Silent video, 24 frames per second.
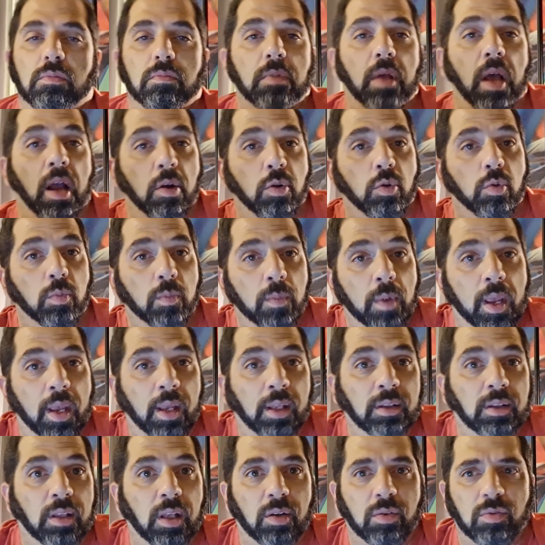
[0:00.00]

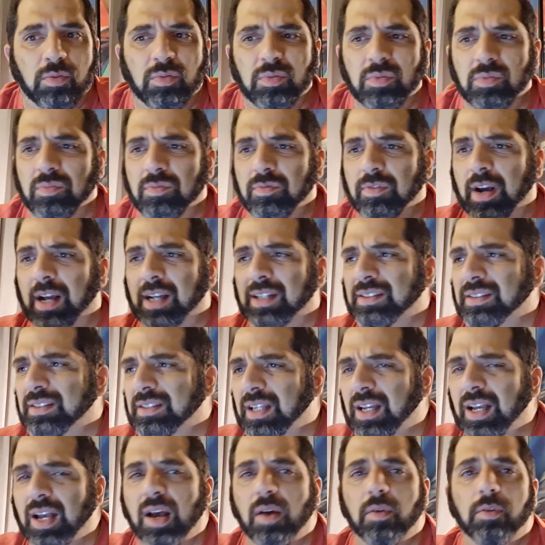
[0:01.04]
argumenta com
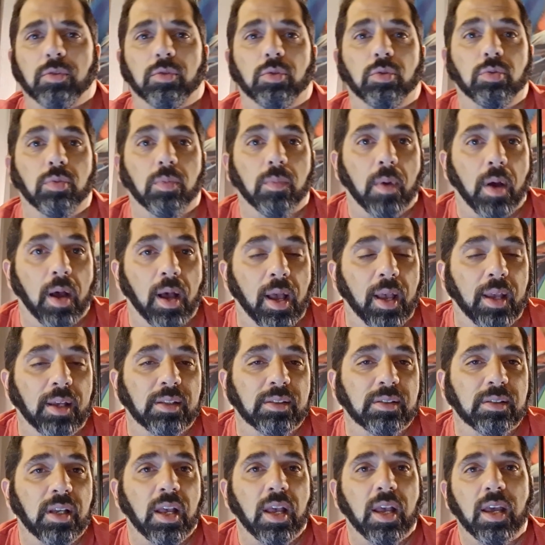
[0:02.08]
razão e tudo
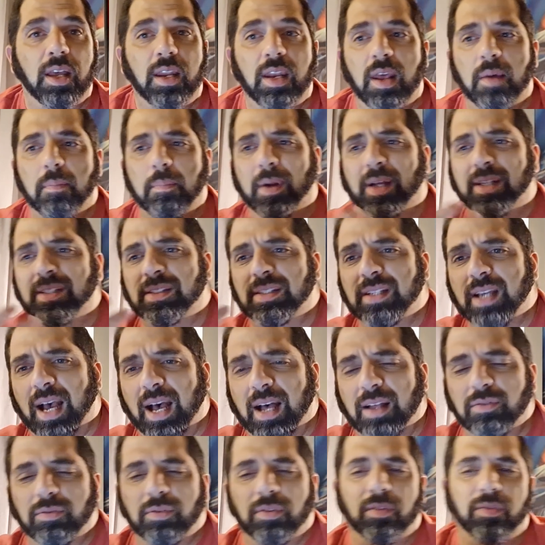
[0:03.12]
mais, né,
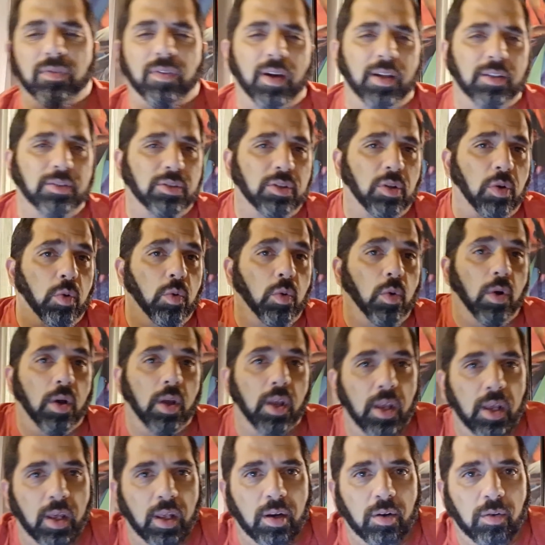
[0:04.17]
baseado em fatos que
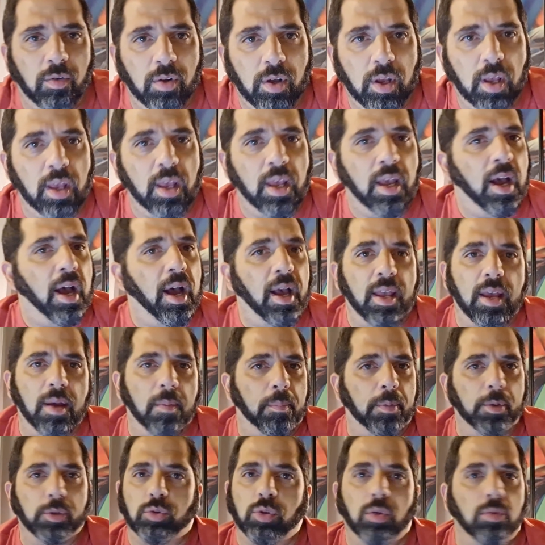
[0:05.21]
ocorreram. Aí a
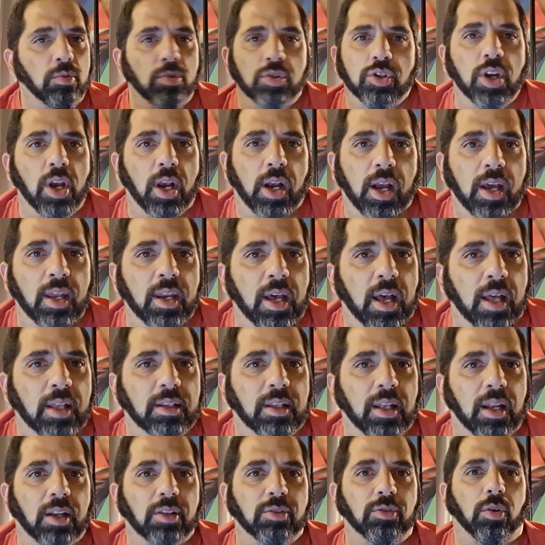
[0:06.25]
pessoa não enxerga nada,
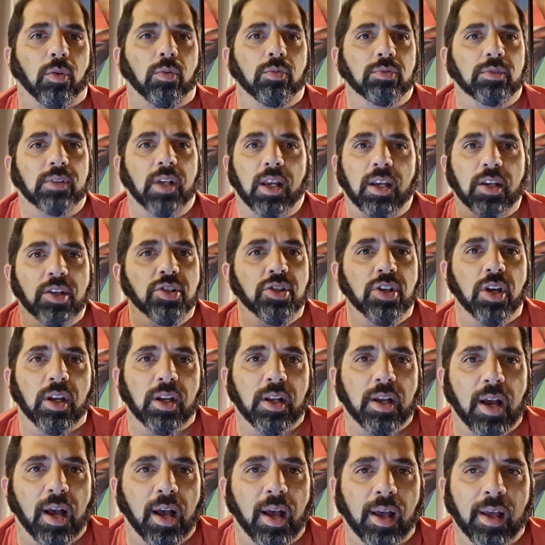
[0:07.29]
ela só consegue
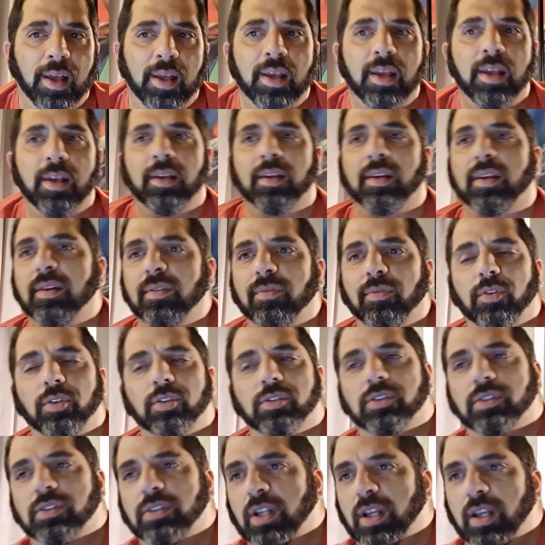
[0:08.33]
enxergar que
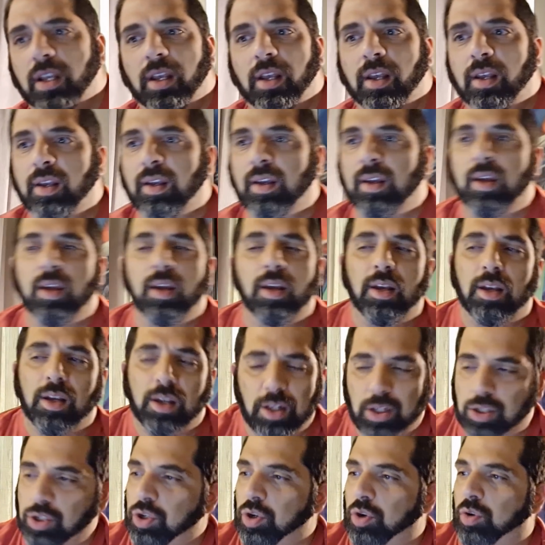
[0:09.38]
você
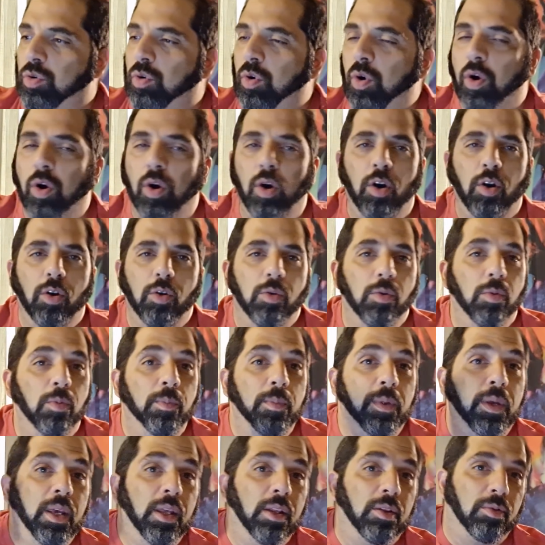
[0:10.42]
criticou o
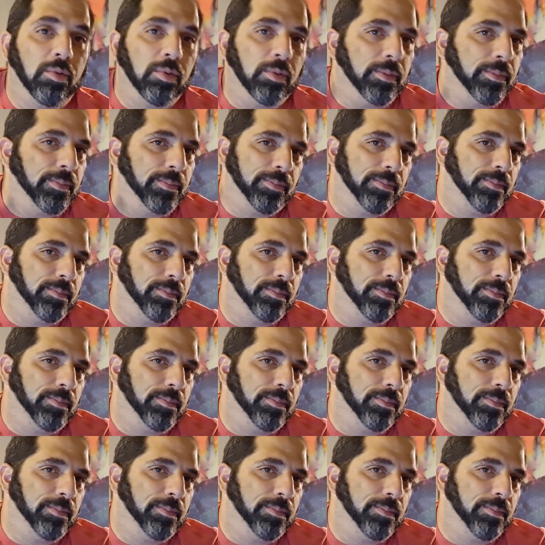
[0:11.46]
mito